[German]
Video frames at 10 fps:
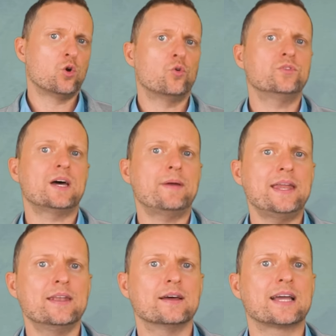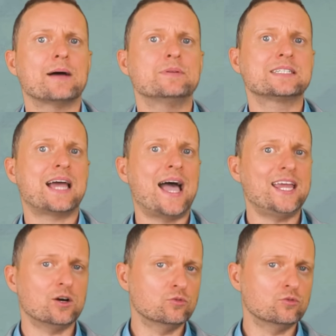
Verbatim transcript: Unter Ende gab es keine